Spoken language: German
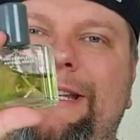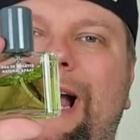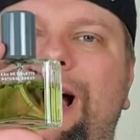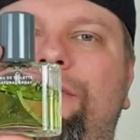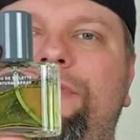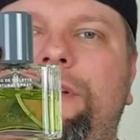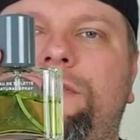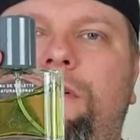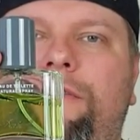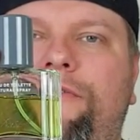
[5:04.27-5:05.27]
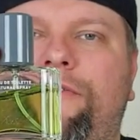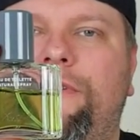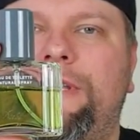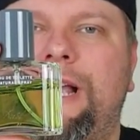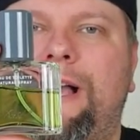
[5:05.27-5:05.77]
Davidov.
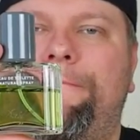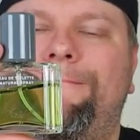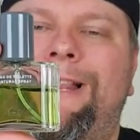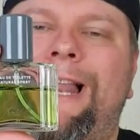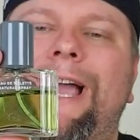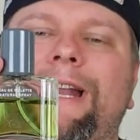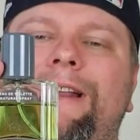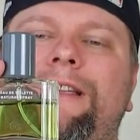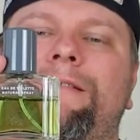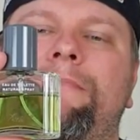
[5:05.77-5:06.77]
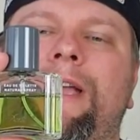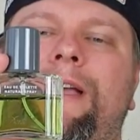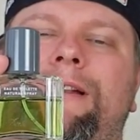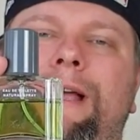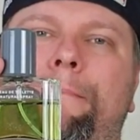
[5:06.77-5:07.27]
Ja, leider nicht
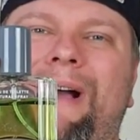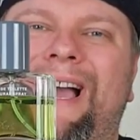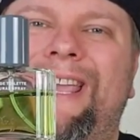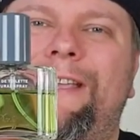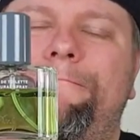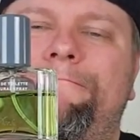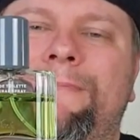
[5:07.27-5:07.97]
mehr dabei.